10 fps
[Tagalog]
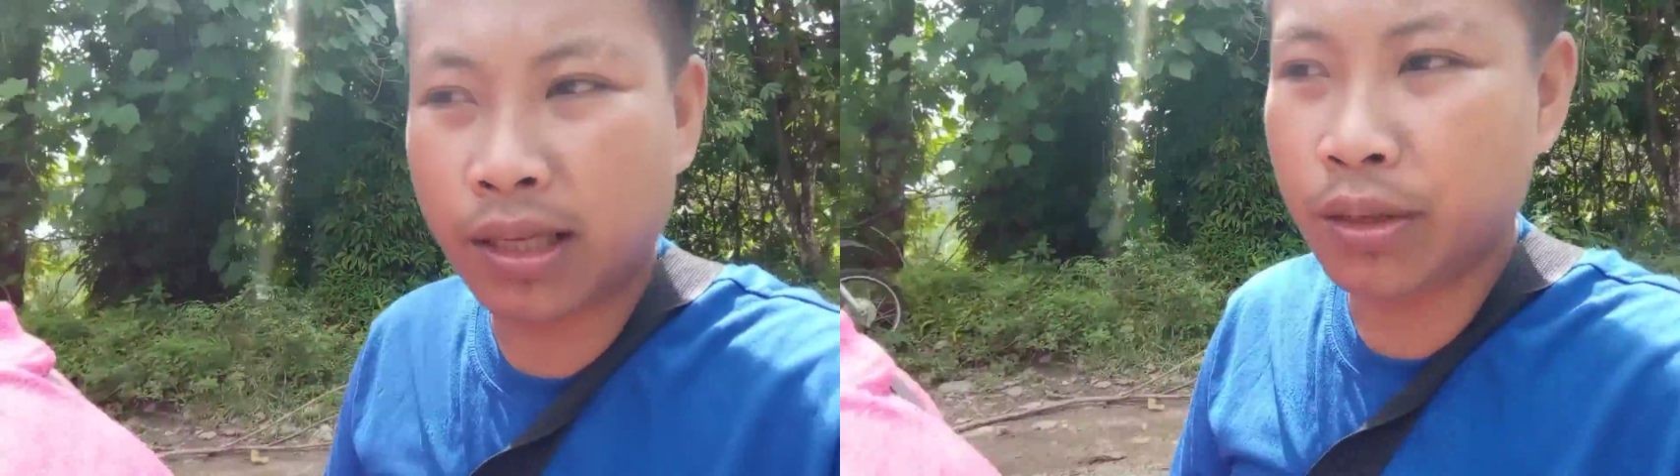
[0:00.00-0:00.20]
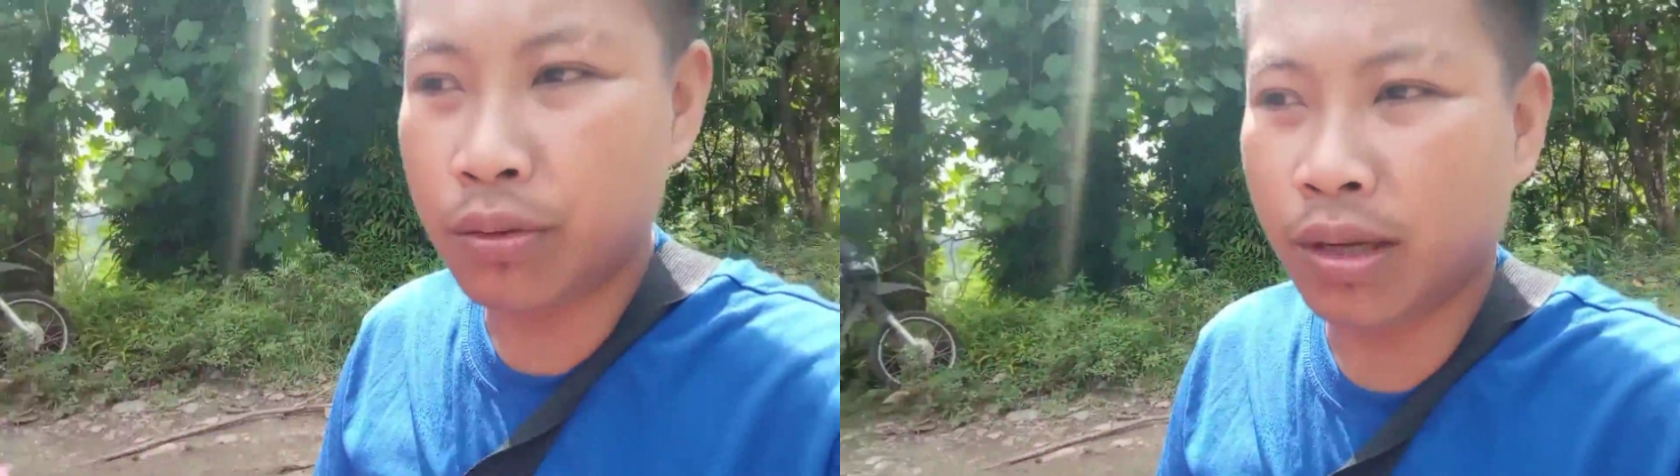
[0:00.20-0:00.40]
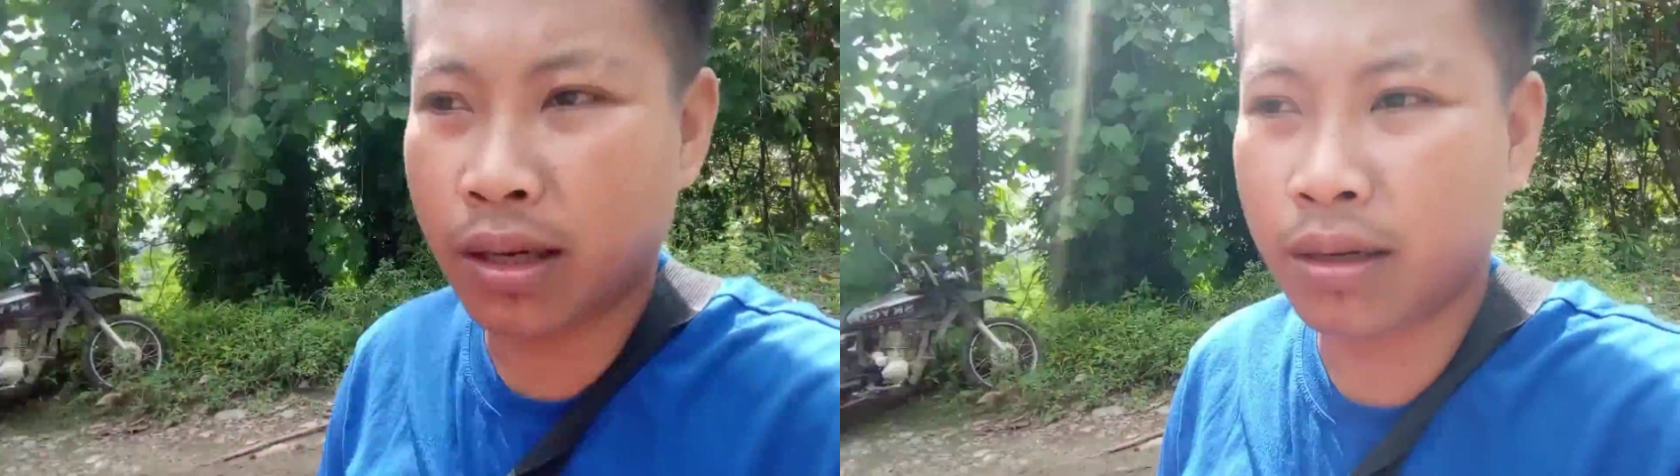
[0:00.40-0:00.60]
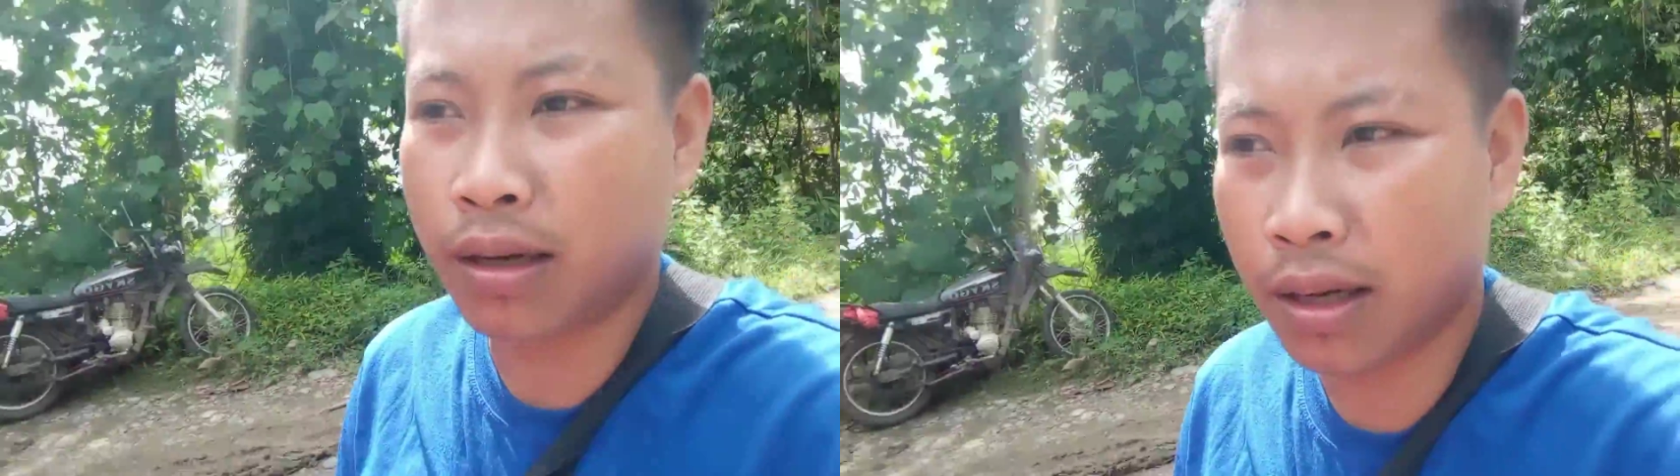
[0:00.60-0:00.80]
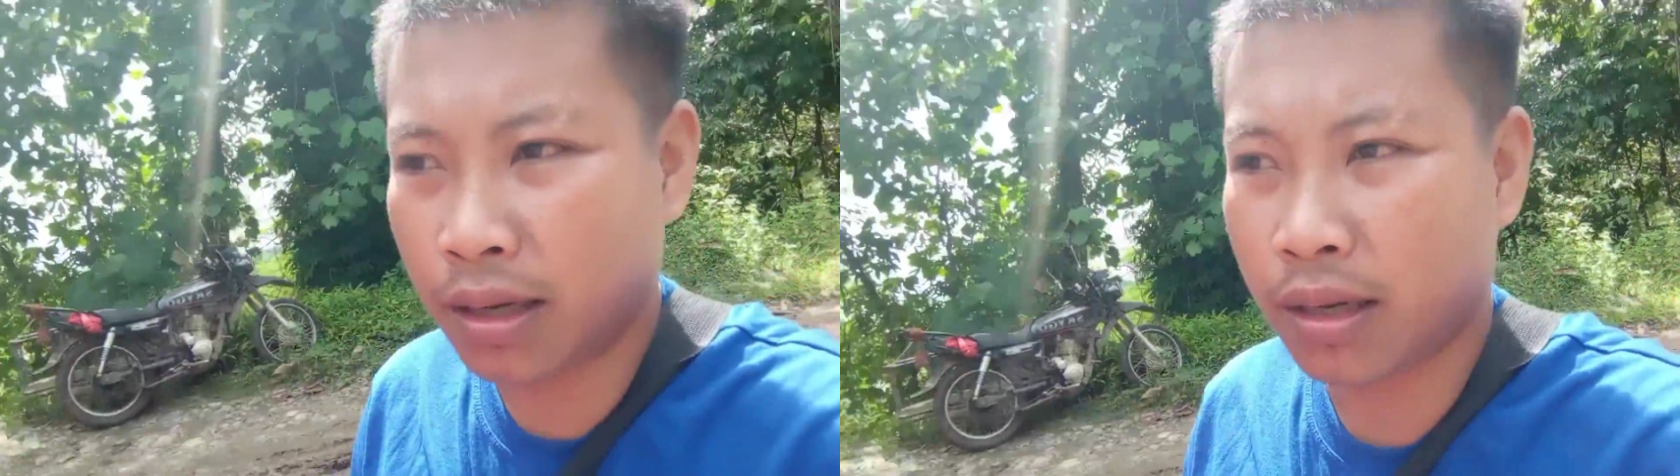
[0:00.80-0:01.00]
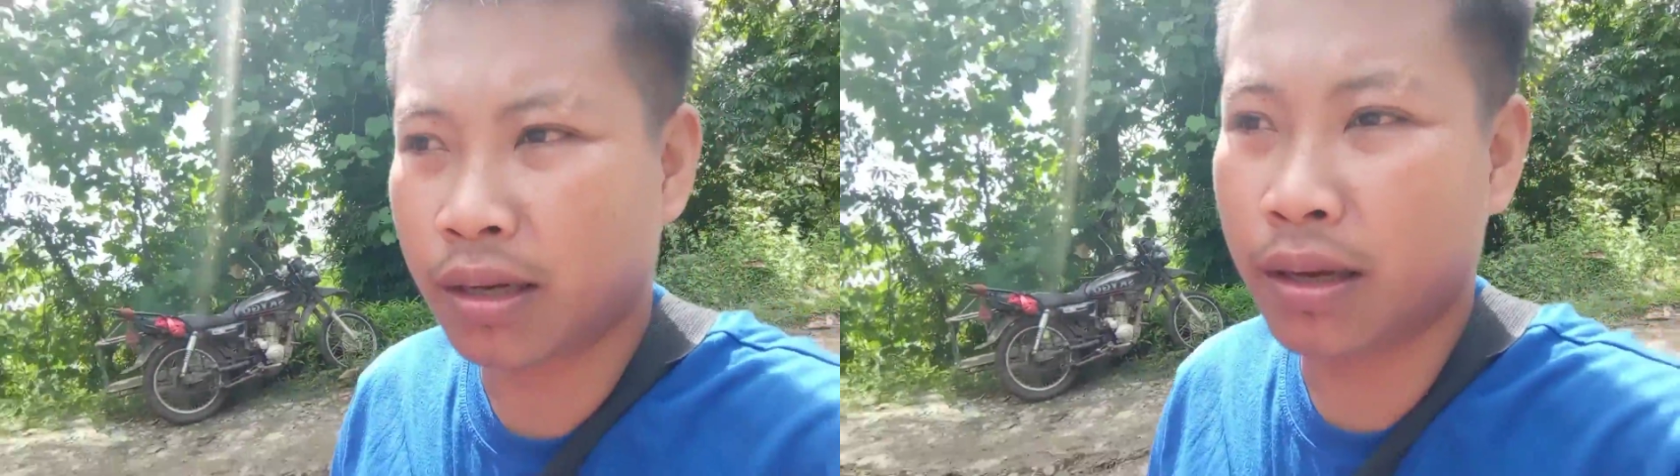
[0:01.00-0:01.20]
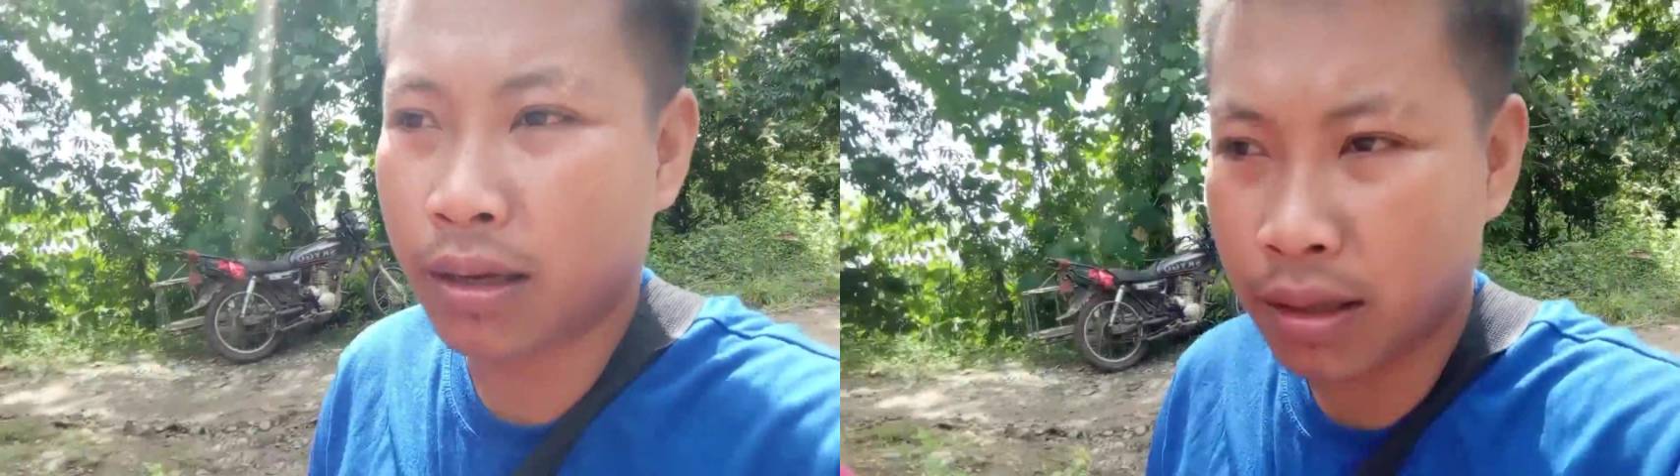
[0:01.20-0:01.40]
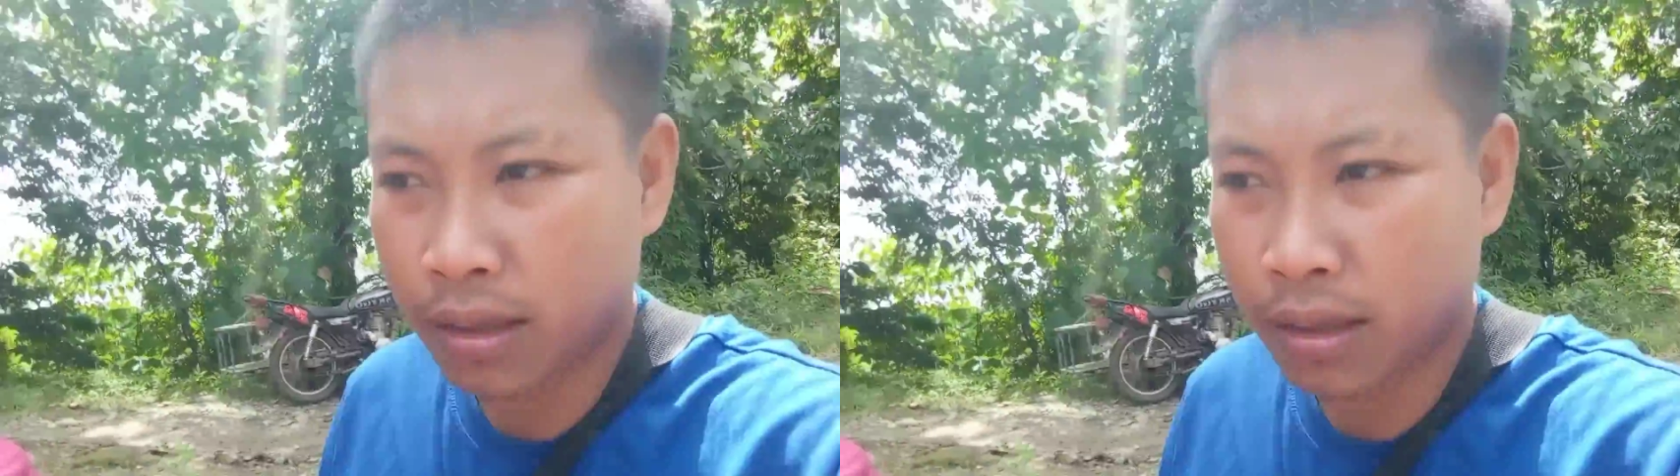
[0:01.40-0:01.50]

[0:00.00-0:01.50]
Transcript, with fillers: tayo ng uh,